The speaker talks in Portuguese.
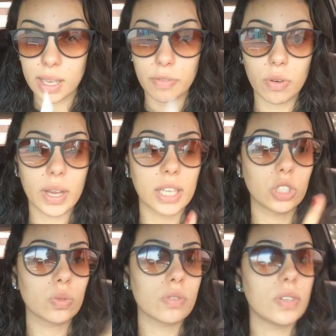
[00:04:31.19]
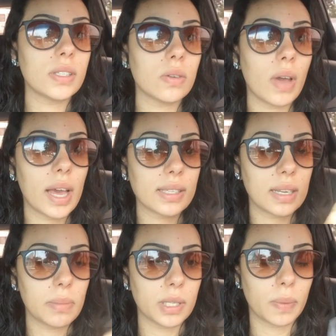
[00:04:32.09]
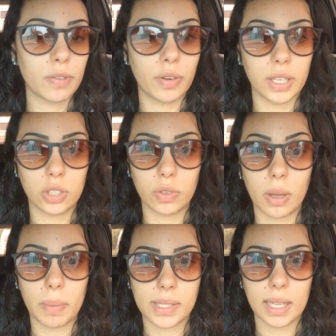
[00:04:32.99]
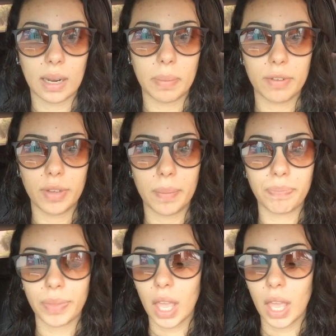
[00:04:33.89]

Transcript: que ele falou que acho que uns 25 reais ali mais pra frente, eu vou dar uma passada lá pra ver.